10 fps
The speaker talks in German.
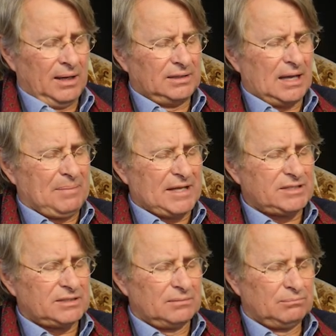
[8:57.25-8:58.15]
in der
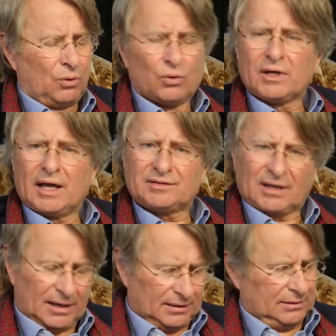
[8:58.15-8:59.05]
besten Bohne
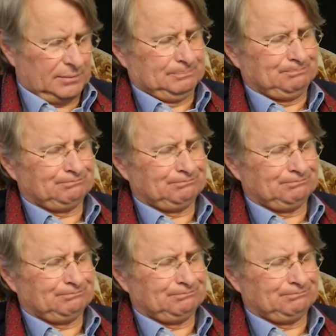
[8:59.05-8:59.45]
ertrank.